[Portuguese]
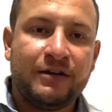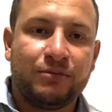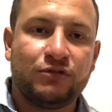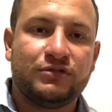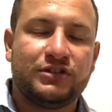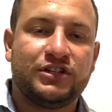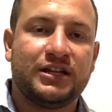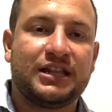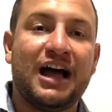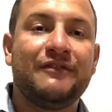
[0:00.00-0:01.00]
produtos
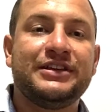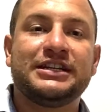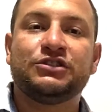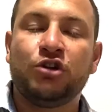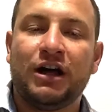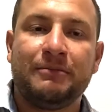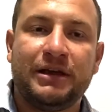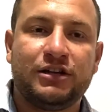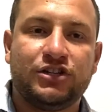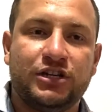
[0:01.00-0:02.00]
injetáveis, a
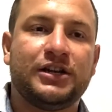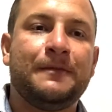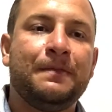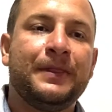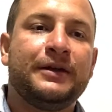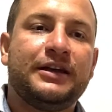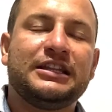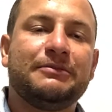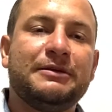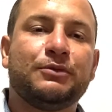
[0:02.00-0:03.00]
Doramectina e
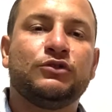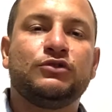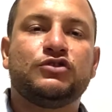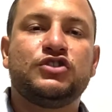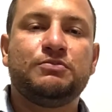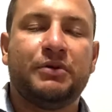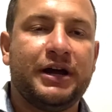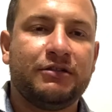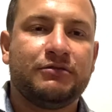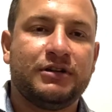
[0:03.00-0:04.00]
também produtos de banho,